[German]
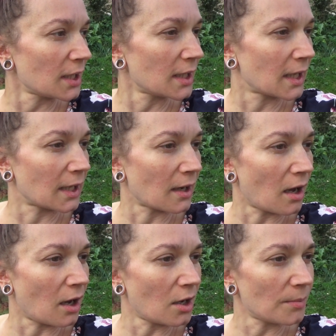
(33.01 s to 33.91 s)
Ich
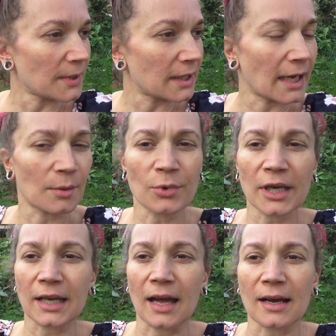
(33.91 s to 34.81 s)
glaube, ich gehe
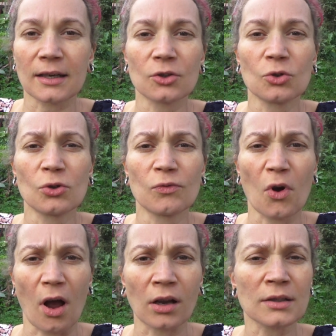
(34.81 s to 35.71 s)
mal gar nur
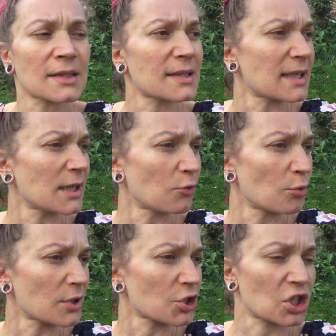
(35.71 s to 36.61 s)
woanders hin,
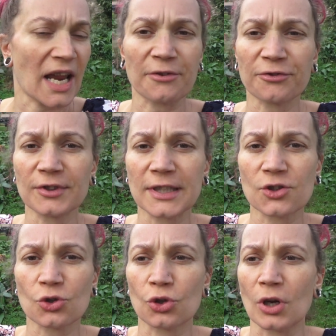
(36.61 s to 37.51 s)
wo man das Schleifen
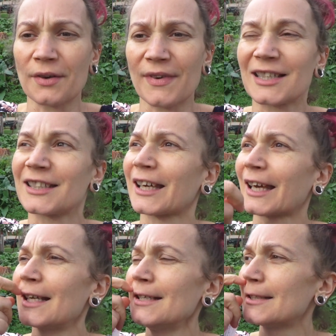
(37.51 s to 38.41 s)
nicht so hört, weil die
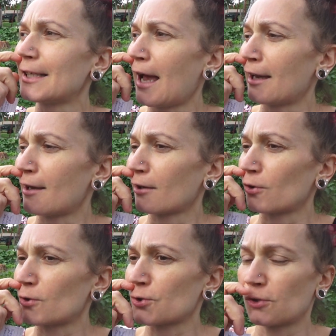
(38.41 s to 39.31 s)
Grillen, die haben auch
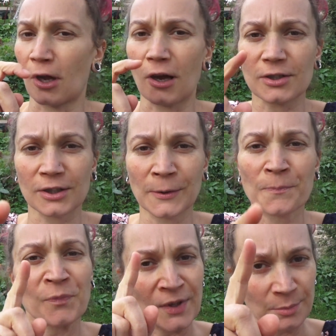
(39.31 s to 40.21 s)
gerade so laut.
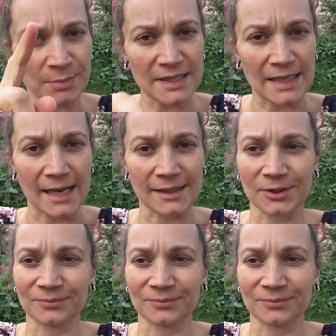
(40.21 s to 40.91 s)
Bis gleich.